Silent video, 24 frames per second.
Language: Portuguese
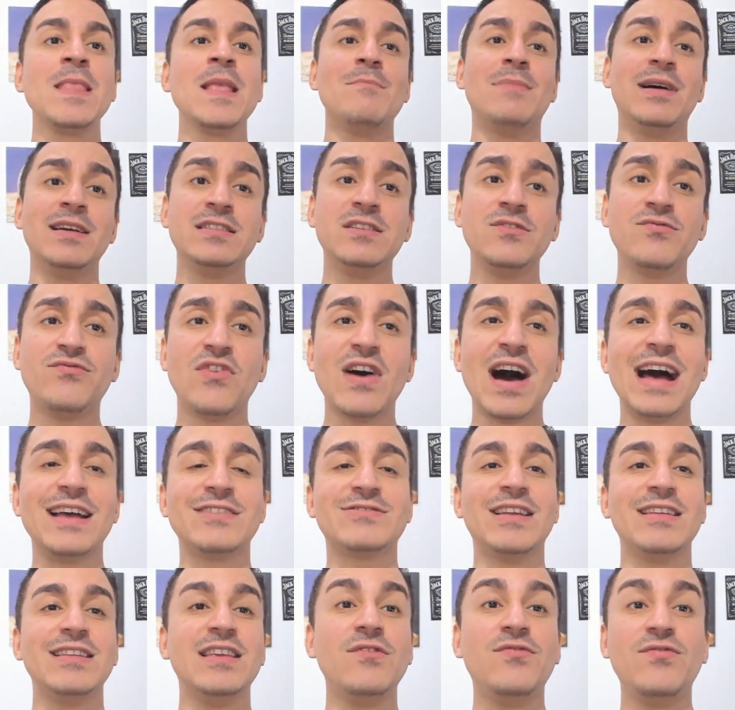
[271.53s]
Mas de
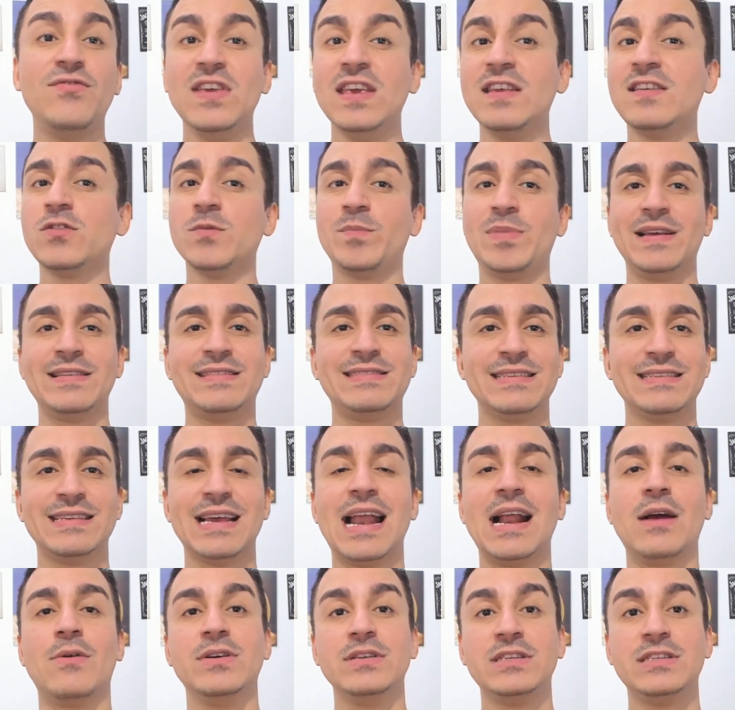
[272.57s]
fato, é difícil
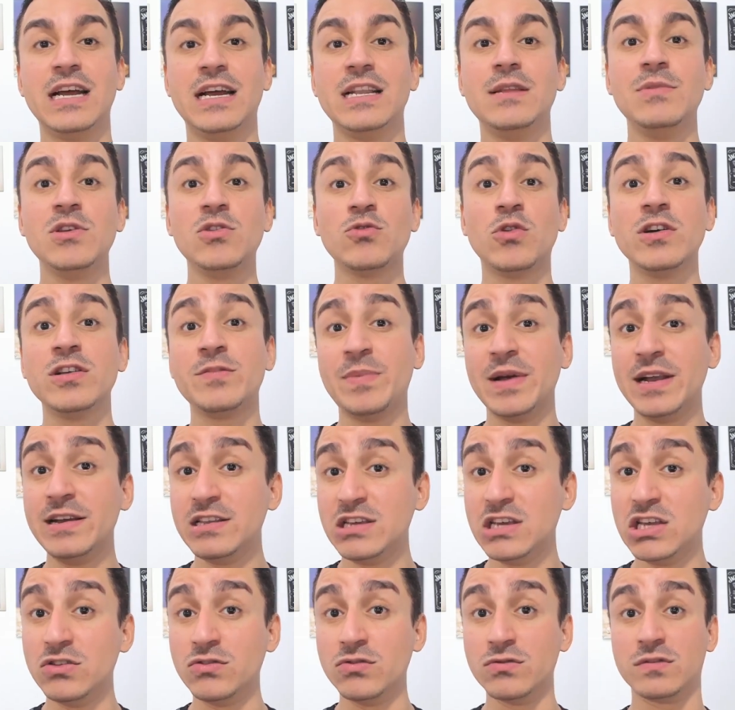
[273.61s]
precisar a quantidade de Bitcoins
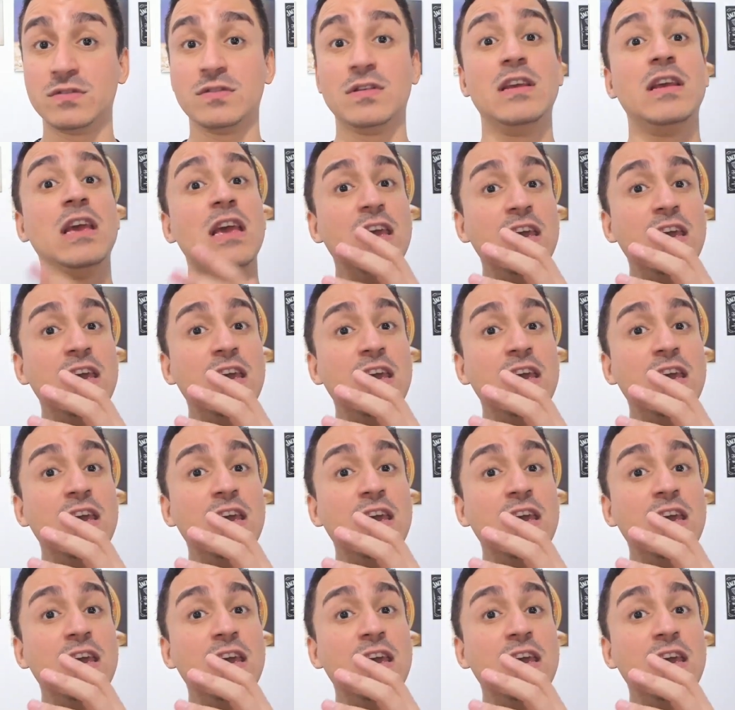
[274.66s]
perdidos.